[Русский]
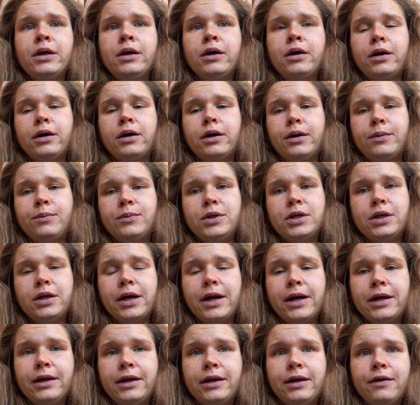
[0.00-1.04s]
а,
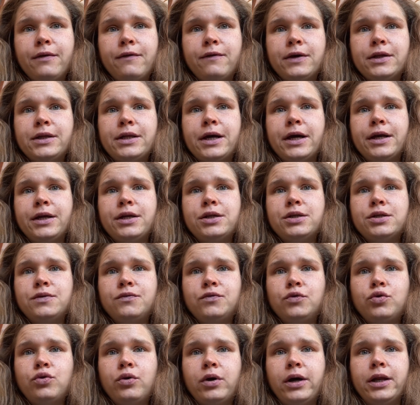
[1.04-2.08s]
минеральная вода
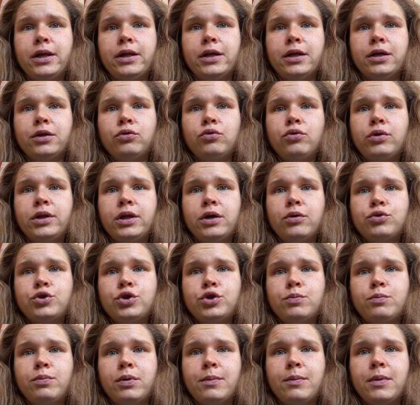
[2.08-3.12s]
индивидуально, но она
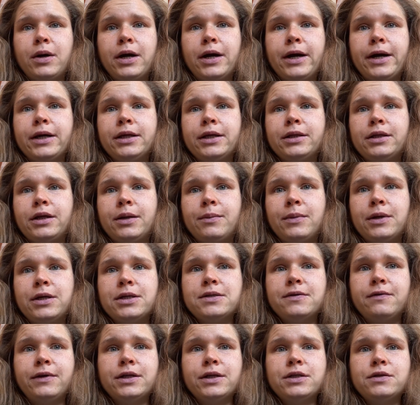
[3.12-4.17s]
очень помогает
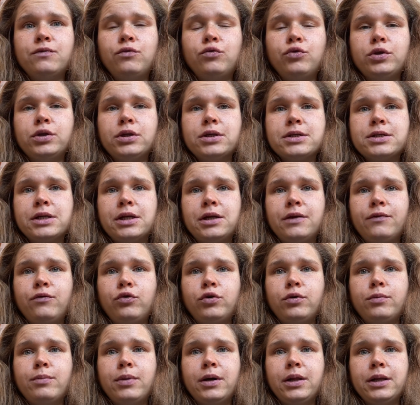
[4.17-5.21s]
нормализовать
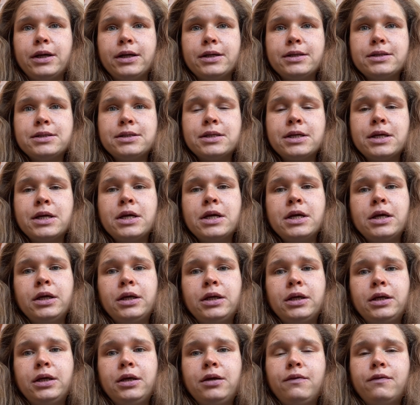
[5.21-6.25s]
водно-солевой баланс
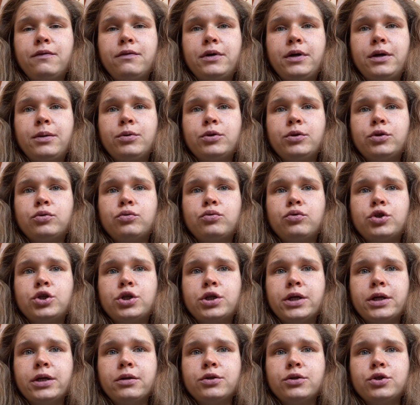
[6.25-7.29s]
и выработку
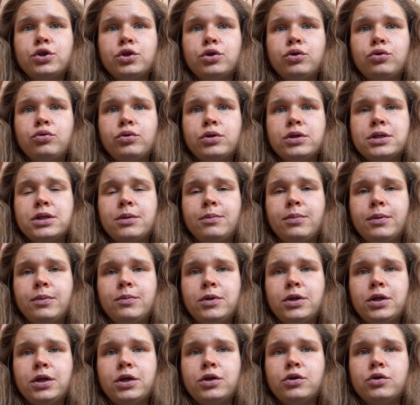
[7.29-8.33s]
желчи. То есть
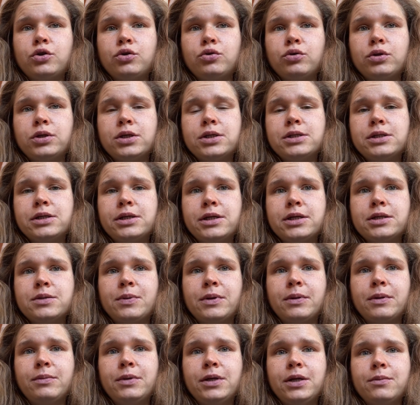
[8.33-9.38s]
напоминаю, что если есть
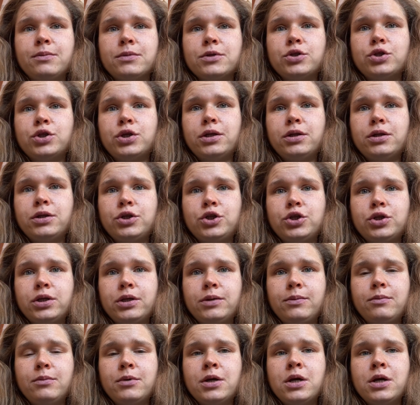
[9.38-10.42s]
проблема с
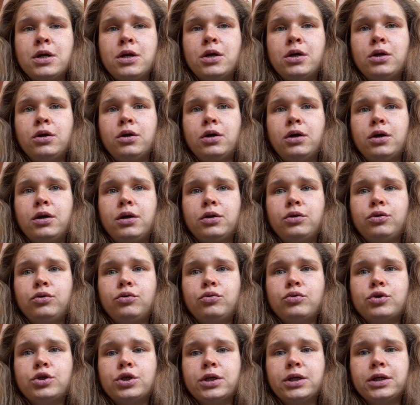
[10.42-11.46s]
желчным, а,
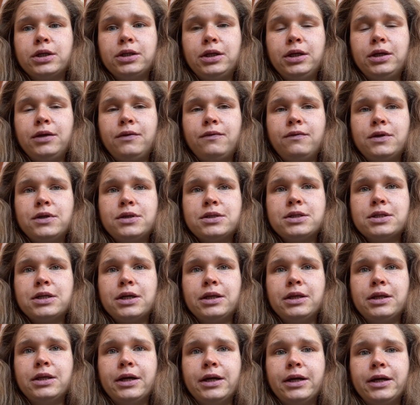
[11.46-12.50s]
тоже КТ весь
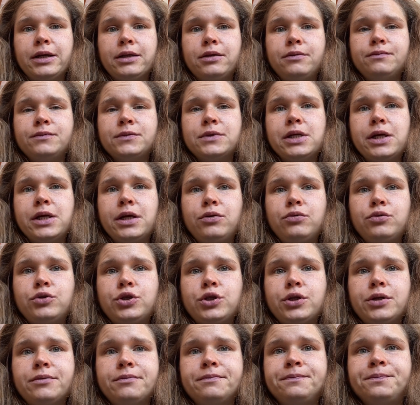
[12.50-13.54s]
страдает.
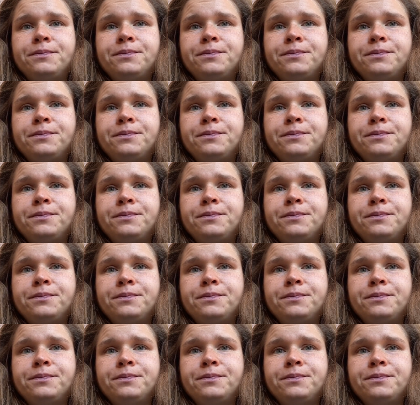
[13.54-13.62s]
Следующее